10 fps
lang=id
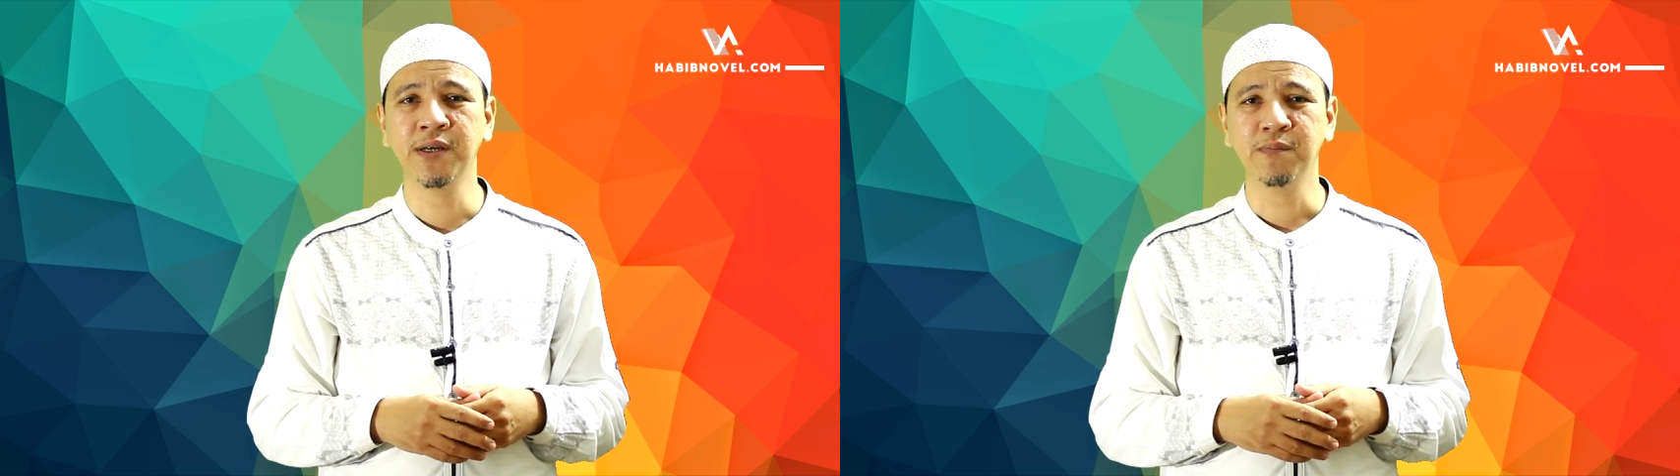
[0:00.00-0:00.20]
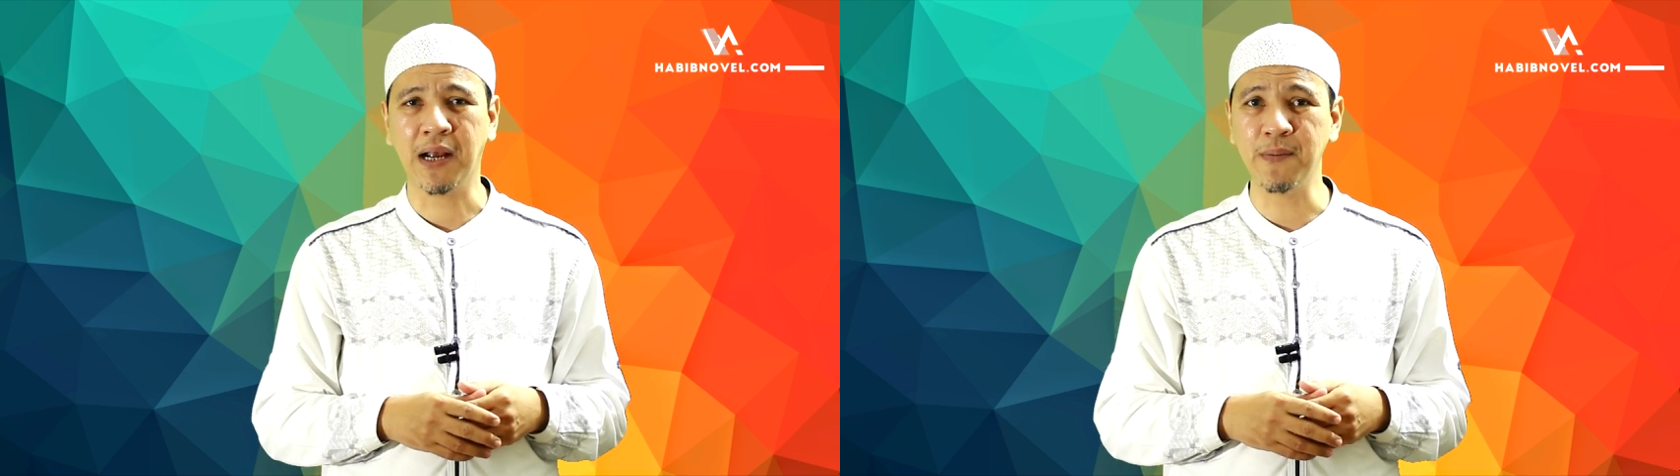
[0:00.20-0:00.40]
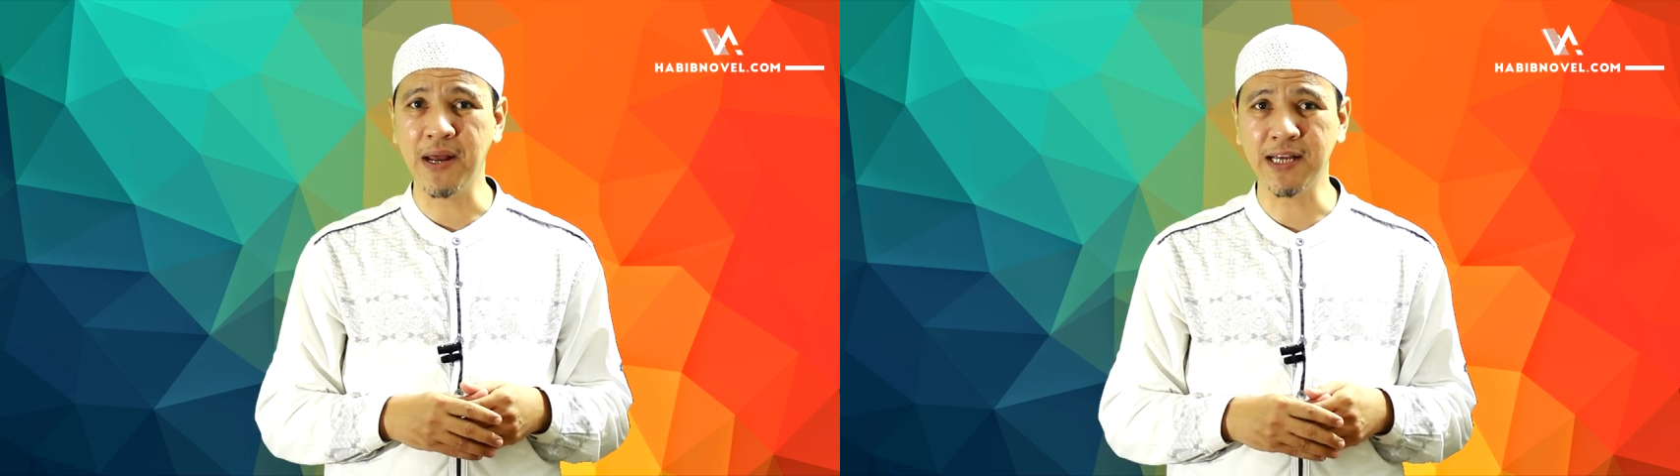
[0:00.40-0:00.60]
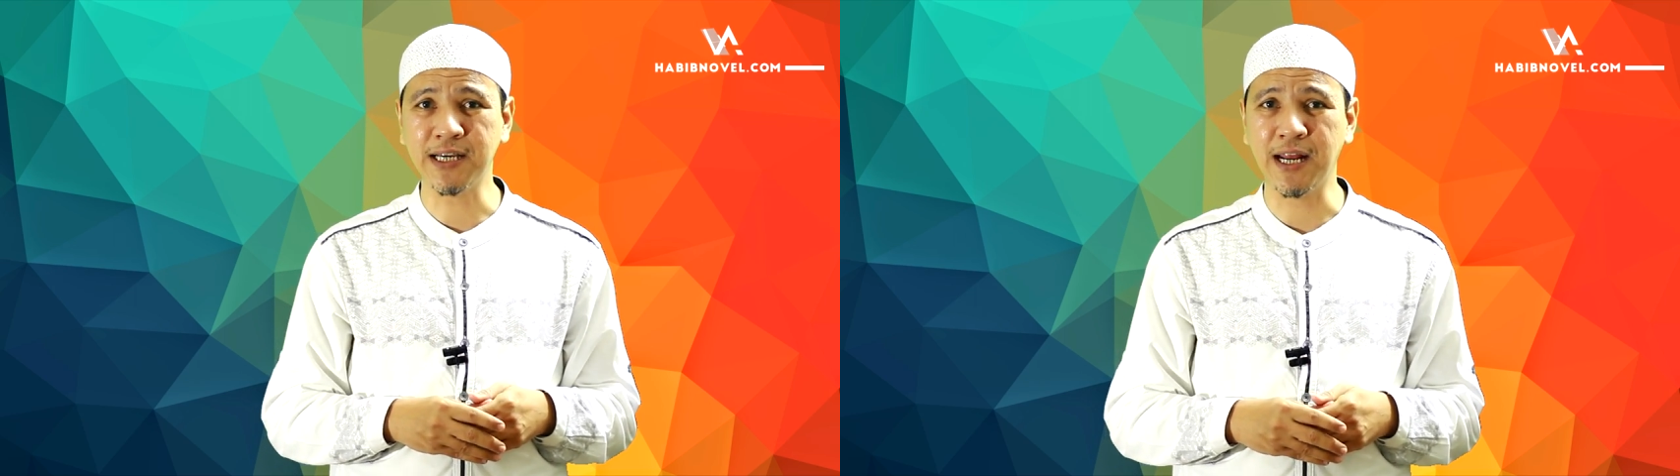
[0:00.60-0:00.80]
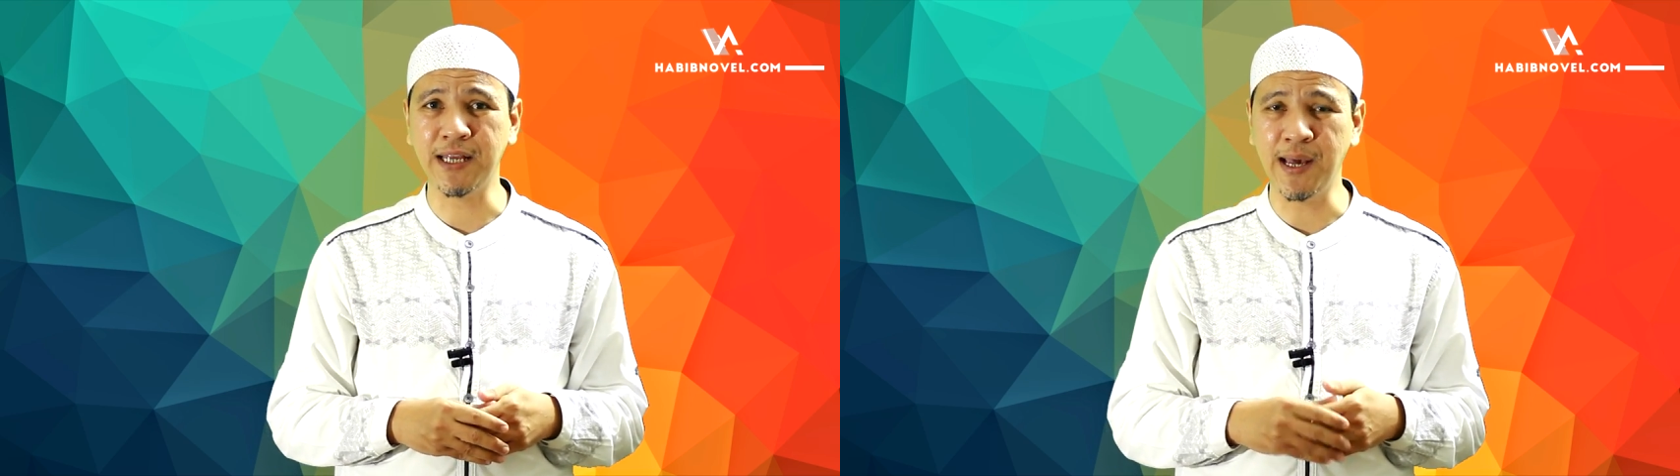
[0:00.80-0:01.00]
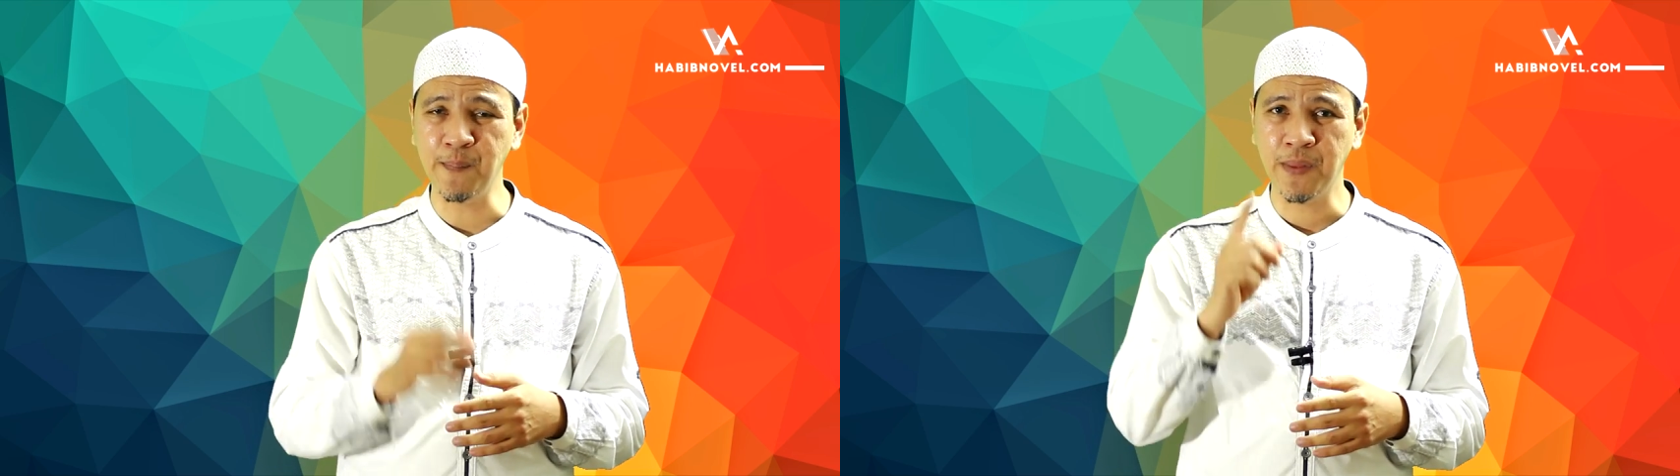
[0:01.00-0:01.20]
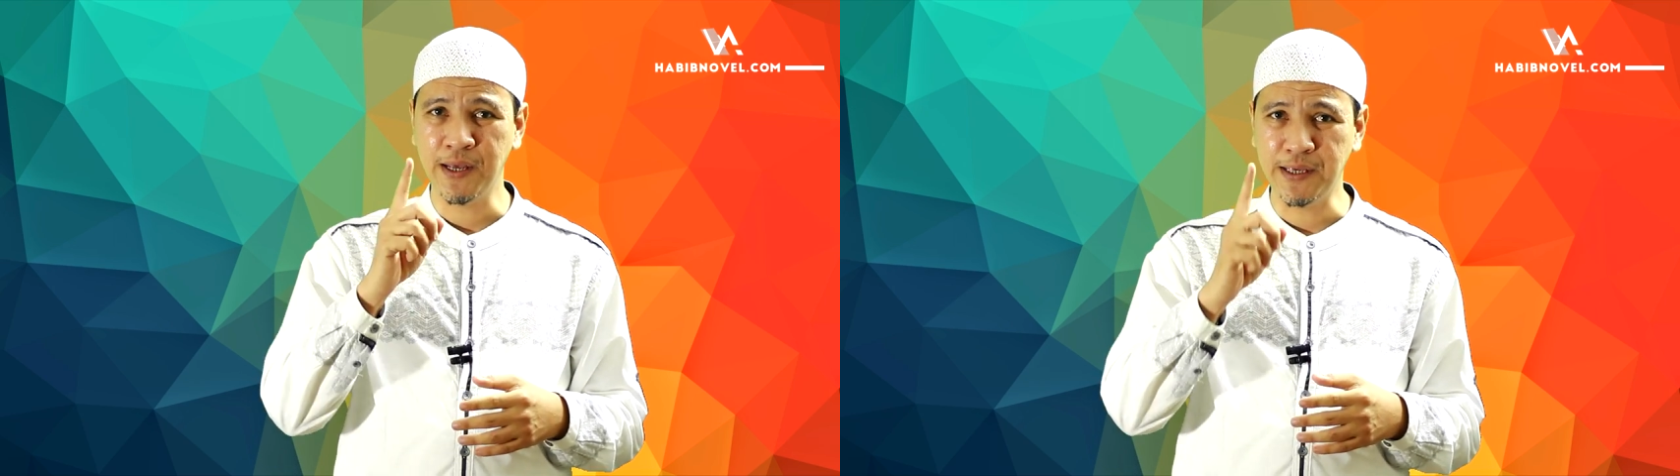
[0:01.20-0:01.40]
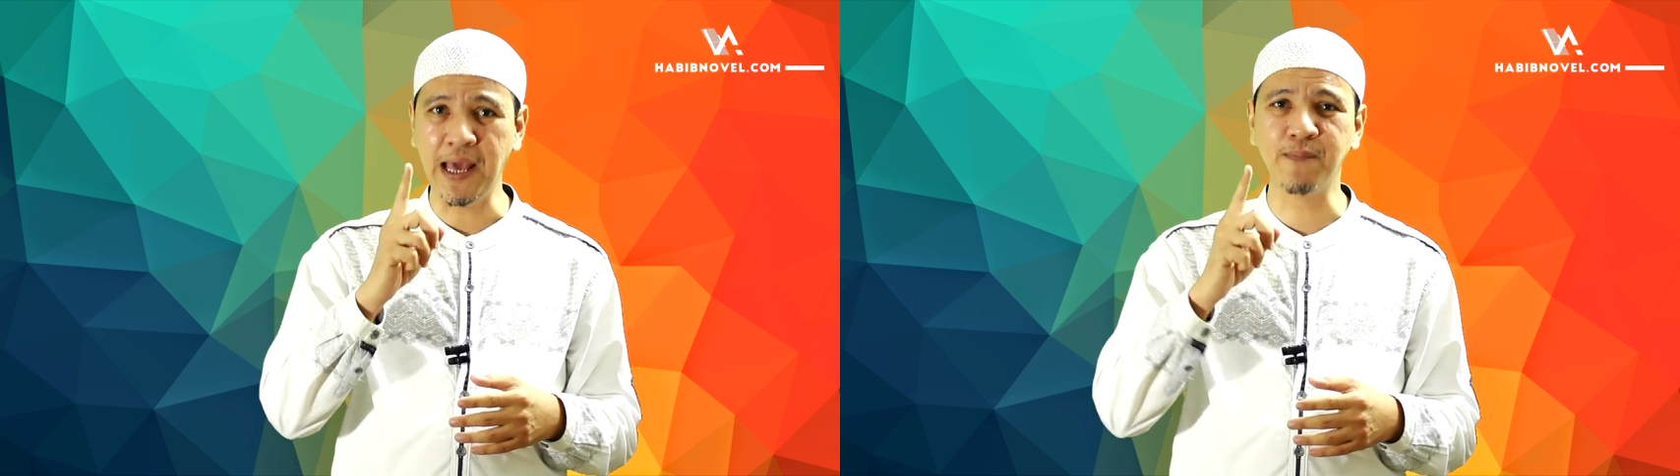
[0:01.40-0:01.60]
Bagaimana caranya?
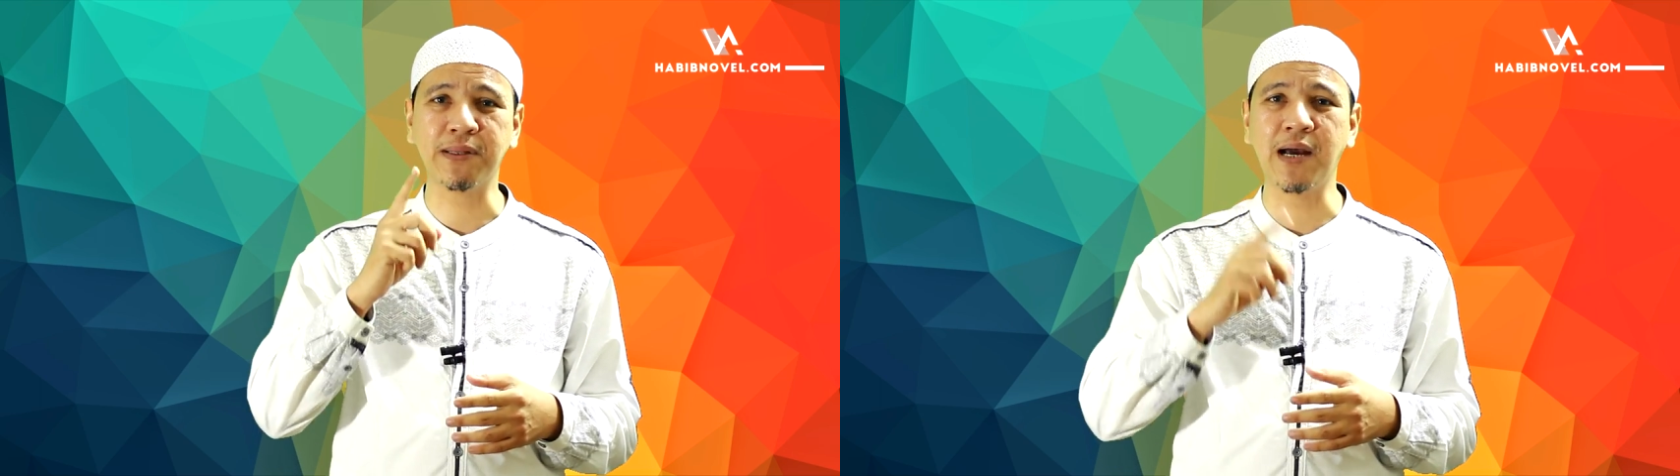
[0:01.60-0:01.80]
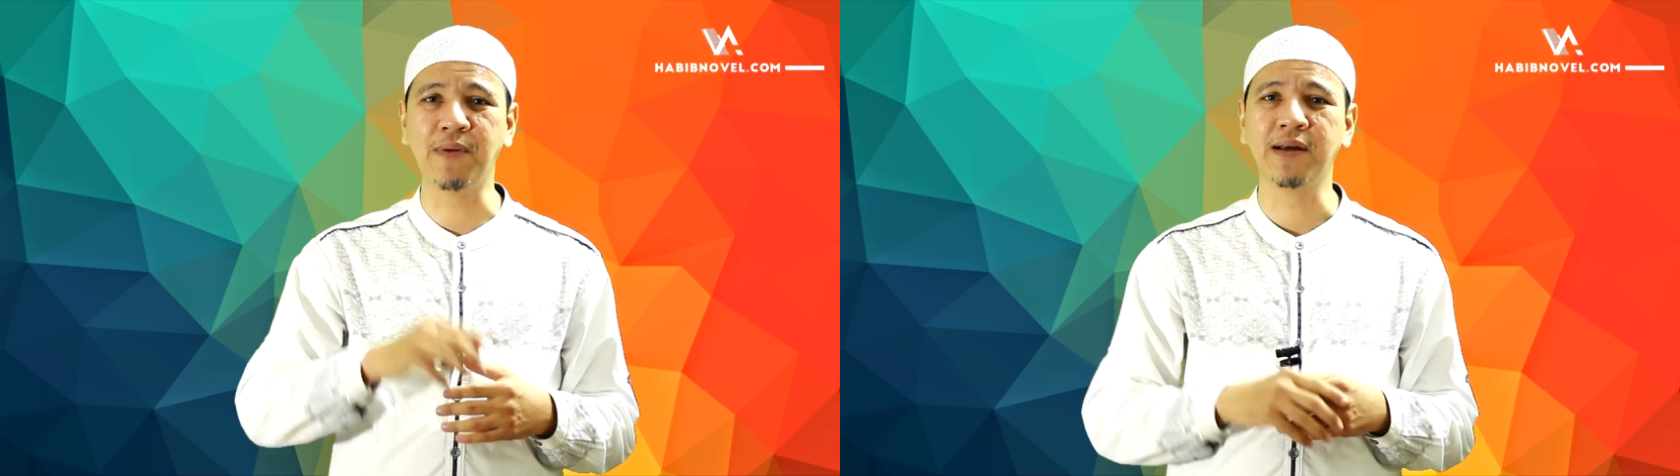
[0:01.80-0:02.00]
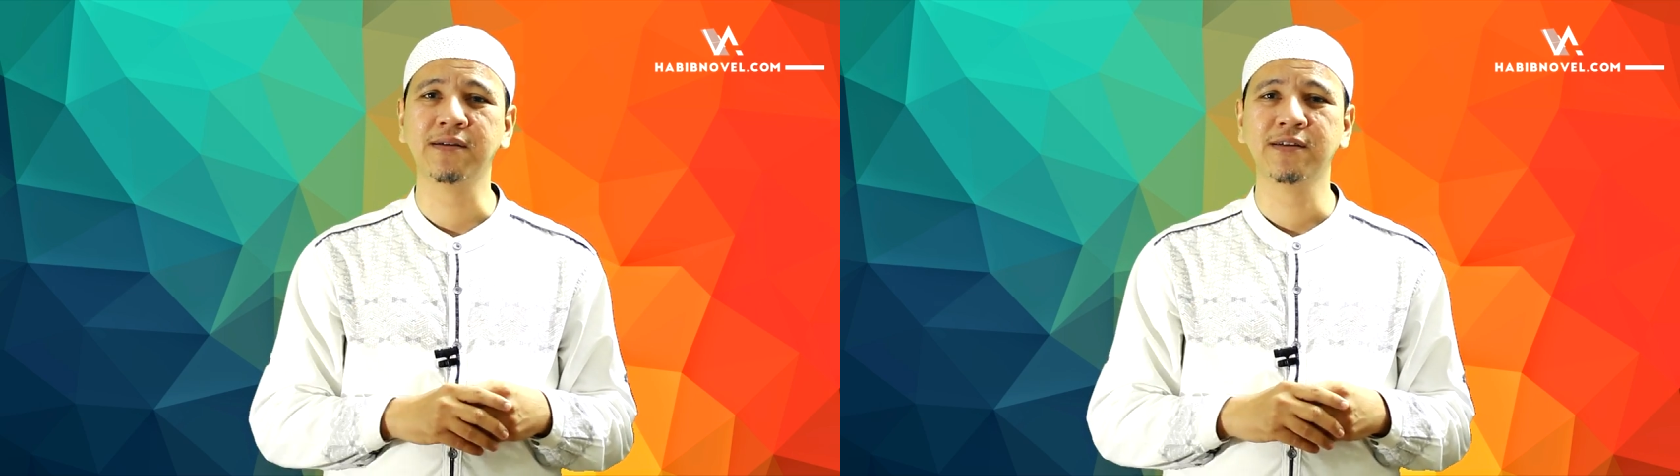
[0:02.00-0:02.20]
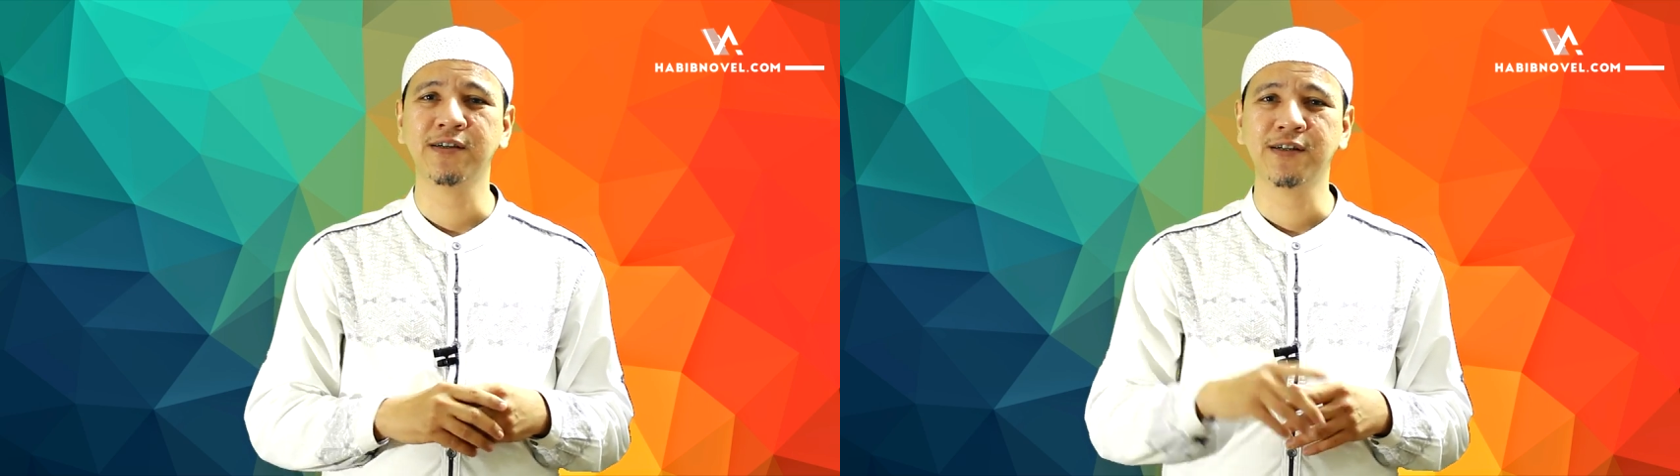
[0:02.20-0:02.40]
Yang pertama,